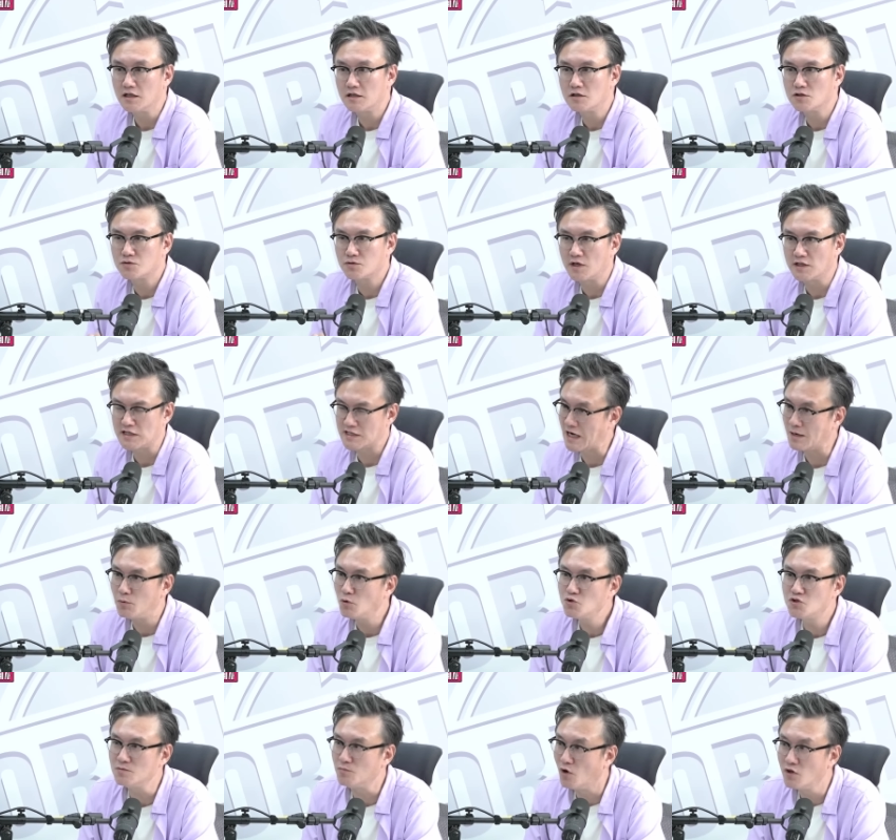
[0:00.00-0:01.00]
이끌 수가 있냐.
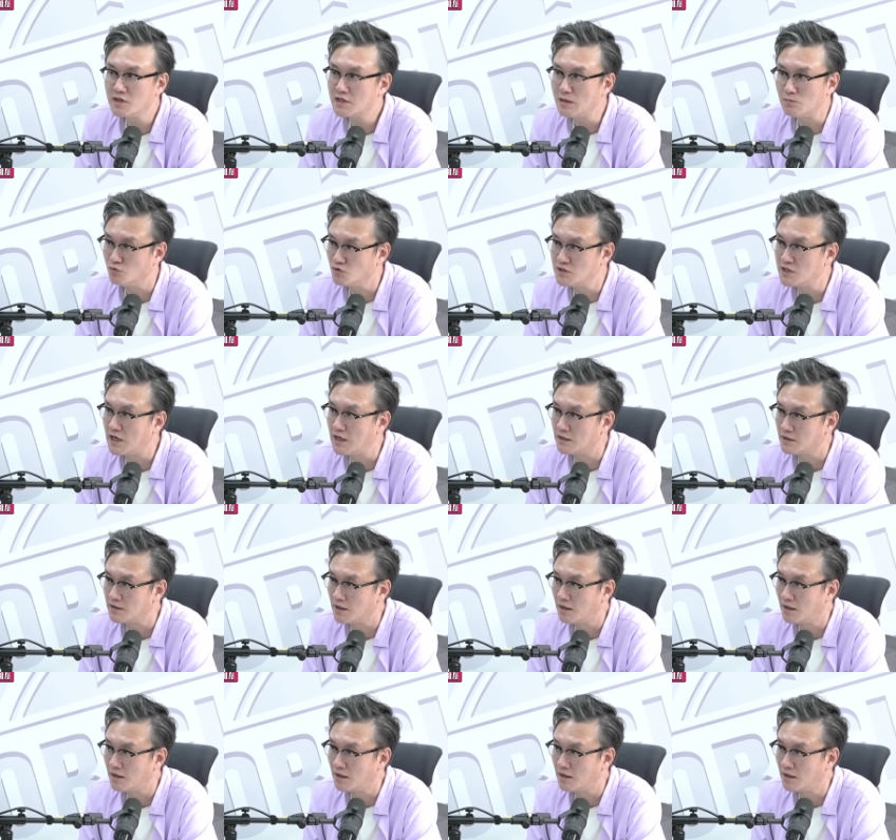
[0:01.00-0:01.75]
자본주의 뭔가 문제가